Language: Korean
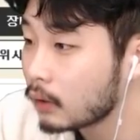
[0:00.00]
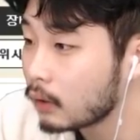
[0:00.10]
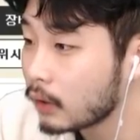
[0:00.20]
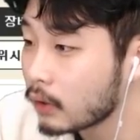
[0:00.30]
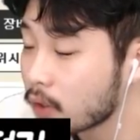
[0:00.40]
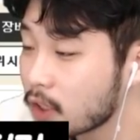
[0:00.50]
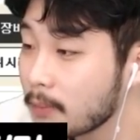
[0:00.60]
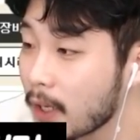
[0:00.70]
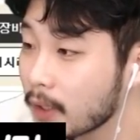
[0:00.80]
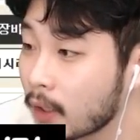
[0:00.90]
어, 이런
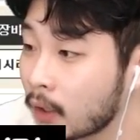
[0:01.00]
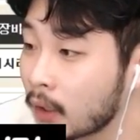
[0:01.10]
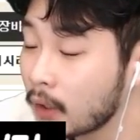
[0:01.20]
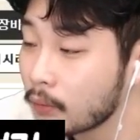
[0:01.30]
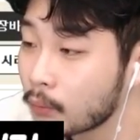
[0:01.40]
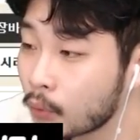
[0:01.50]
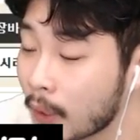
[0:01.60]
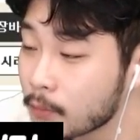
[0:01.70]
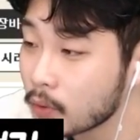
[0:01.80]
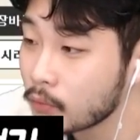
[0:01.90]
치마에다가 뭐
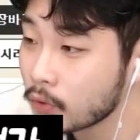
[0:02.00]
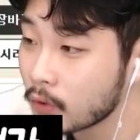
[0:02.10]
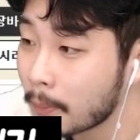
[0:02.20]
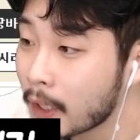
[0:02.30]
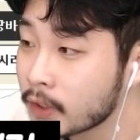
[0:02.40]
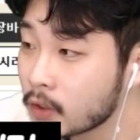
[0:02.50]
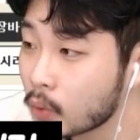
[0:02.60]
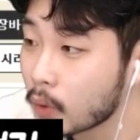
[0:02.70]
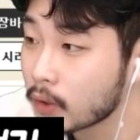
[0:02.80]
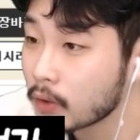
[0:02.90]
남성분들은 바지를
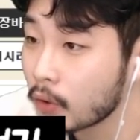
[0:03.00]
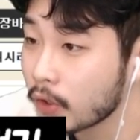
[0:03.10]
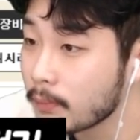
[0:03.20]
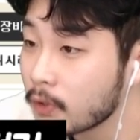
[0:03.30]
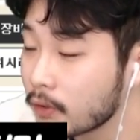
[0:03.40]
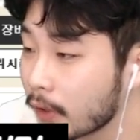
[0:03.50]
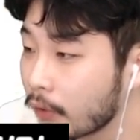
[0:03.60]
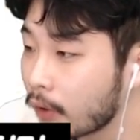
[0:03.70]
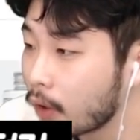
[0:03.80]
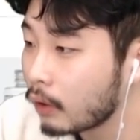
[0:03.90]
똑같은 걸
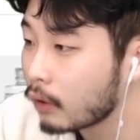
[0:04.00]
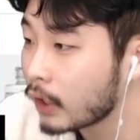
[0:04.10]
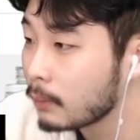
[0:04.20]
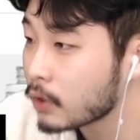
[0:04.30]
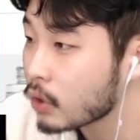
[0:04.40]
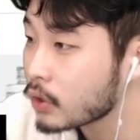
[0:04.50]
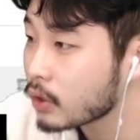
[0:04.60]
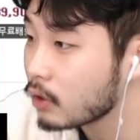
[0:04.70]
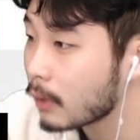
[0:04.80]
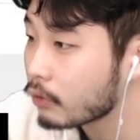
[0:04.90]
입는다던가 아니면
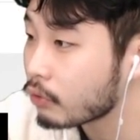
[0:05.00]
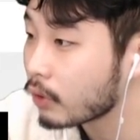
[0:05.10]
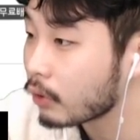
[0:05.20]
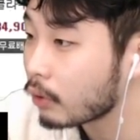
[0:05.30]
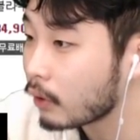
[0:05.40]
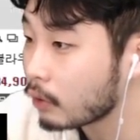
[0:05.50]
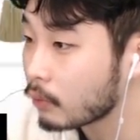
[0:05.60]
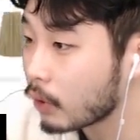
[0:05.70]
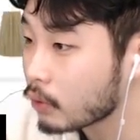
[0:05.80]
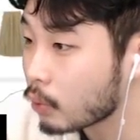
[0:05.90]
셔츠를 맞춘다던가
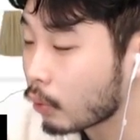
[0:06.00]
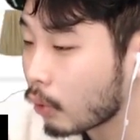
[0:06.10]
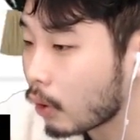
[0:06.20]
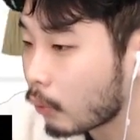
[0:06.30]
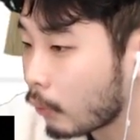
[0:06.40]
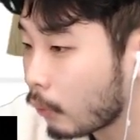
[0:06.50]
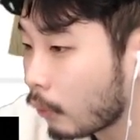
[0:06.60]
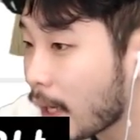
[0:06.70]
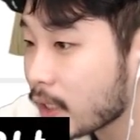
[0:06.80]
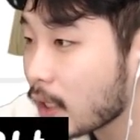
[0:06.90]
이러면 되게 좋을 것
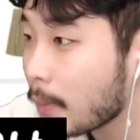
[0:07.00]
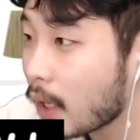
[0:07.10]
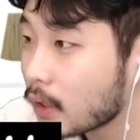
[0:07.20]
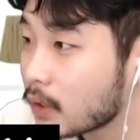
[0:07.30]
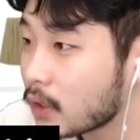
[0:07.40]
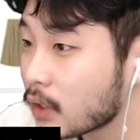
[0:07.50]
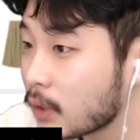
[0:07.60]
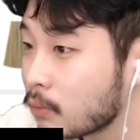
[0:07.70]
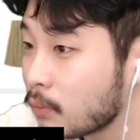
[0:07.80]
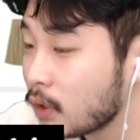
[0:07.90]
같고 파자마를 진짜
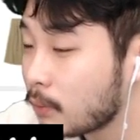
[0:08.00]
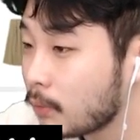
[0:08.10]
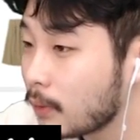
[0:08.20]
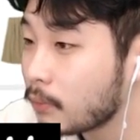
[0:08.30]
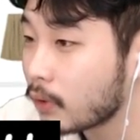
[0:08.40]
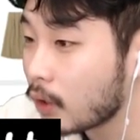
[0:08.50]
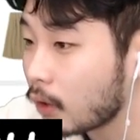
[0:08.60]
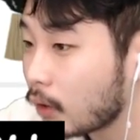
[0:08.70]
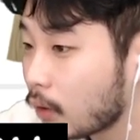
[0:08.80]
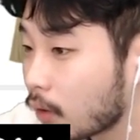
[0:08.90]
입, 입으면
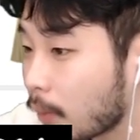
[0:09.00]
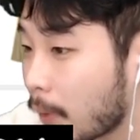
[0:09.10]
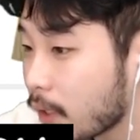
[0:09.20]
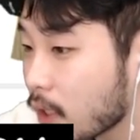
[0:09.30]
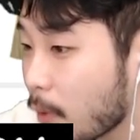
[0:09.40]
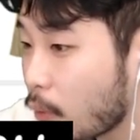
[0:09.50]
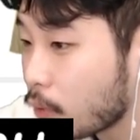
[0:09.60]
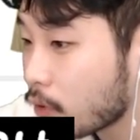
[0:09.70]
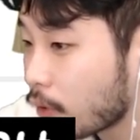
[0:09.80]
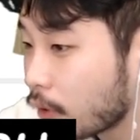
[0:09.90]
이쁜데 파자마가
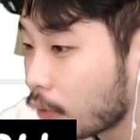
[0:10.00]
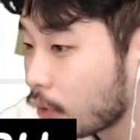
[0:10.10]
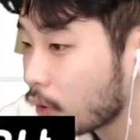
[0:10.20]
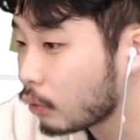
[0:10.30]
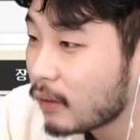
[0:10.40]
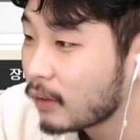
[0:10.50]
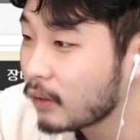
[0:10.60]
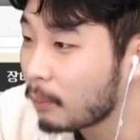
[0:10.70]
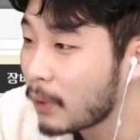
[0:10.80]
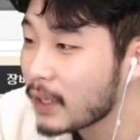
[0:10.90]
어디 들어갈 거냐
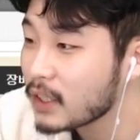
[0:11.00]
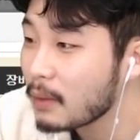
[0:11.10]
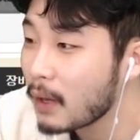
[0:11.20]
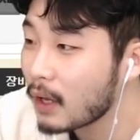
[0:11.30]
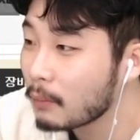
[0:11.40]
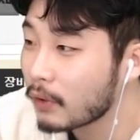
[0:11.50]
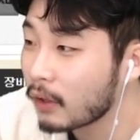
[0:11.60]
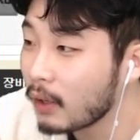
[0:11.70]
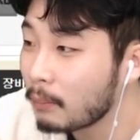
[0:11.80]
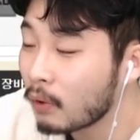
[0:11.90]
이거 파자마 하면
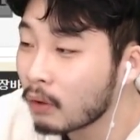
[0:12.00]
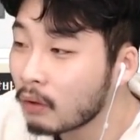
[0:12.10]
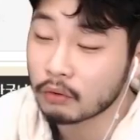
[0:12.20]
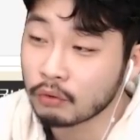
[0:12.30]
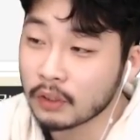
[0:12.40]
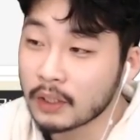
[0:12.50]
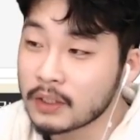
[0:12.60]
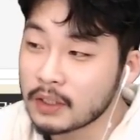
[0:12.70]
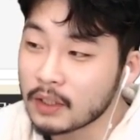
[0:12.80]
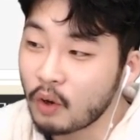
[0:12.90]
되게 예뻐 둘이
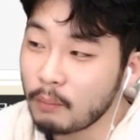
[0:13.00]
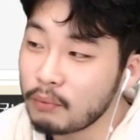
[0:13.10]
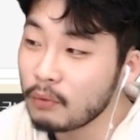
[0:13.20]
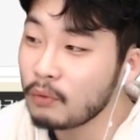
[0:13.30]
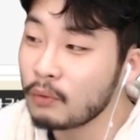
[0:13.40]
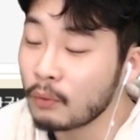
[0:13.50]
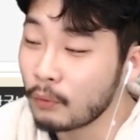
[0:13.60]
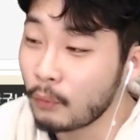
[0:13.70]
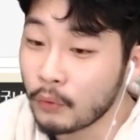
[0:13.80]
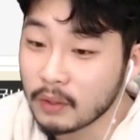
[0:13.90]
같이 이제
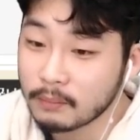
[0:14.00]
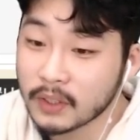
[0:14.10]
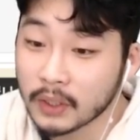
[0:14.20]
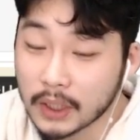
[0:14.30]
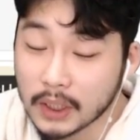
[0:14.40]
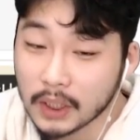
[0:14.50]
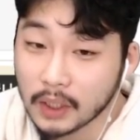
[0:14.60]
커플로 옷 입잖아?